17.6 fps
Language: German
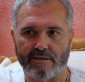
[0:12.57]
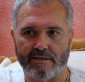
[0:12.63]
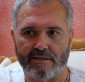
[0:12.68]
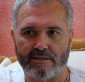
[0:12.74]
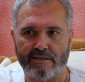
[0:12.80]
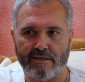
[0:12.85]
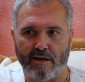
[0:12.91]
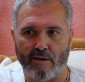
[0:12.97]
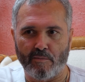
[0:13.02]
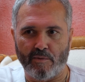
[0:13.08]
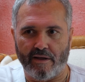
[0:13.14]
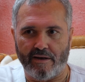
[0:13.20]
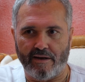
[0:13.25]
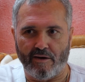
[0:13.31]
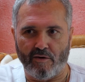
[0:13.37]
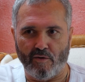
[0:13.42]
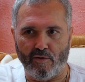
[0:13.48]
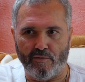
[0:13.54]
es kam
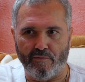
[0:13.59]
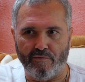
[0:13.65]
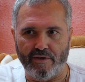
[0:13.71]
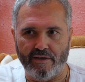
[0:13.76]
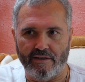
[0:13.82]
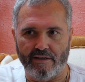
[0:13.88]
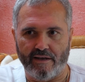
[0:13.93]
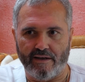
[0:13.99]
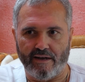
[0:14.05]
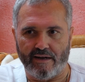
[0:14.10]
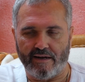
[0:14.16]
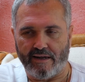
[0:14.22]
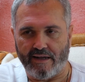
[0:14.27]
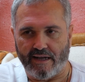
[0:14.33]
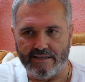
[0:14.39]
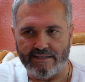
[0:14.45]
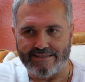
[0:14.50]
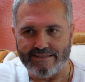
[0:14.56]
dann auch wieder eine
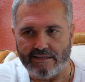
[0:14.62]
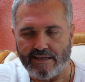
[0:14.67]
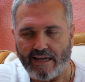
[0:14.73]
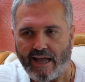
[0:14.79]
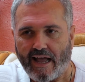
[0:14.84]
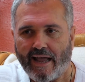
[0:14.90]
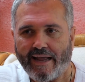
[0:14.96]
ganz